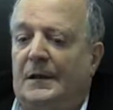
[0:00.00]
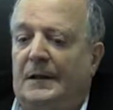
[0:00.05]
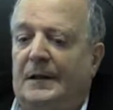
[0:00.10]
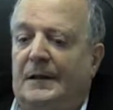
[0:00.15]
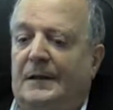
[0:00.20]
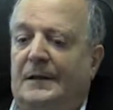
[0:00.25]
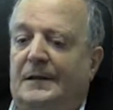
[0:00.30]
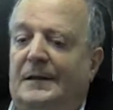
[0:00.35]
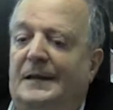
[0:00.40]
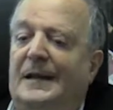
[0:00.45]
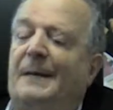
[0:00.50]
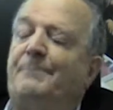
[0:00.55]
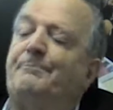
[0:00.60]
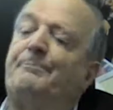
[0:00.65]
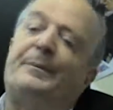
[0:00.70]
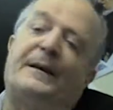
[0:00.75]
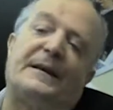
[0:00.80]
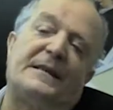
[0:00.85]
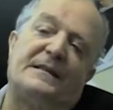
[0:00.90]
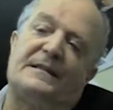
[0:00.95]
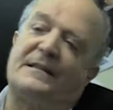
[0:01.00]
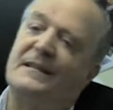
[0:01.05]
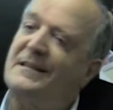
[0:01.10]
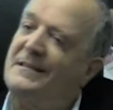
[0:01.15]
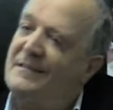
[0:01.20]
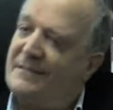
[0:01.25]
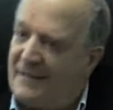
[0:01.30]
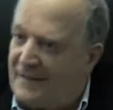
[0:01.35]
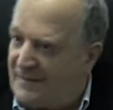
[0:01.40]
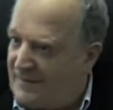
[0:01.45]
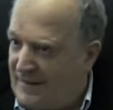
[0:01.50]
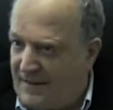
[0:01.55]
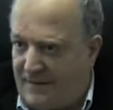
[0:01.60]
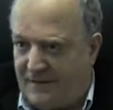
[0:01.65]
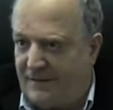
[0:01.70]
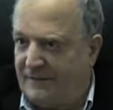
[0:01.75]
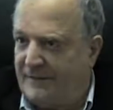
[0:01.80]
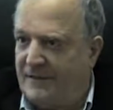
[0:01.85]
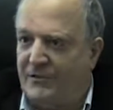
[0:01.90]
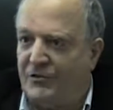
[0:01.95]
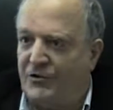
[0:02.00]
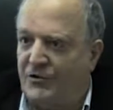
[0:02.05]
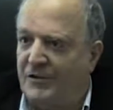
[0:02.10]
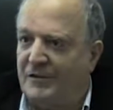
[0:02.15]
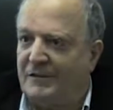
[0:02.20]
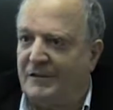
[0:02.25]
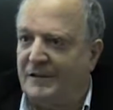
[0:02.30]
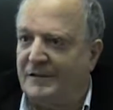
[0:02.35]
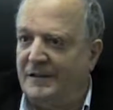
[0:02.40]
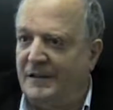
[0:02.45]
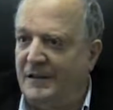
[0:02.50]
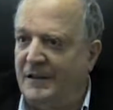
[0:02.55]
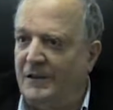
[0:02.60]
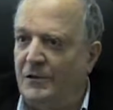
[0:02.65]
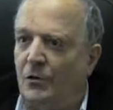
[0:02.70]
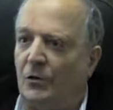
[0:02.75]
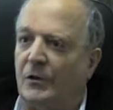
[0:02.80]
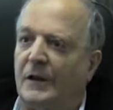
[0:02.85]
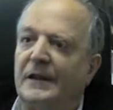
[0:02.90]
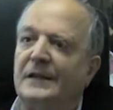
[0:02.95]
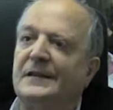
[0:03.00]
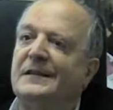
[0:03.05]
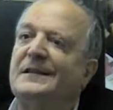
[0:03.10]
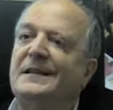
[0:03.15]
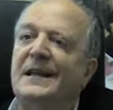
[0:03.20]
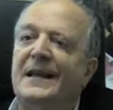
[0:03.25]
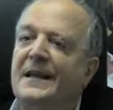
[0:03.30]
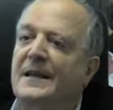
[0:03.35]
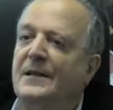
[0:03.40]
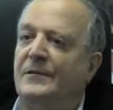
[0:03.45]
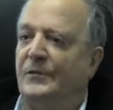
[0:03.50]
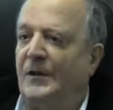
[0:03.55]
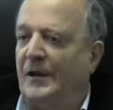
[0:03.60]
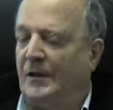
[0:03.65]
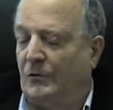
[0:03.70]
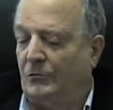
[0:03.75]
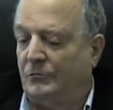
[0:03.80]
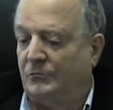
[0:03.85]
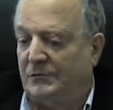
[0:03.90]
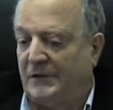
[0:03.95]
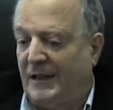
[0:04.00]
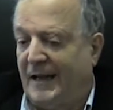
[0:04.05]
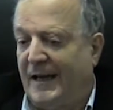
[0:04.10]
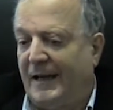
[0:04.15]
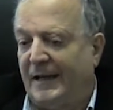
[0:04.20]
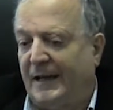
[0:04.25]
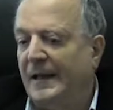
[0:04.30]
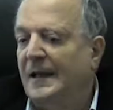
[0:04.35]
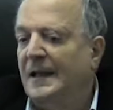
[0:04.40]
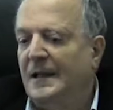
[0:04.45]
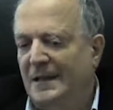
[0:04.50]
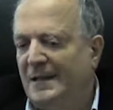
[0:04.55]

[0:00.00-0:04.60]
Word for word: eh, la presenza stessa del cittadino che deve contare.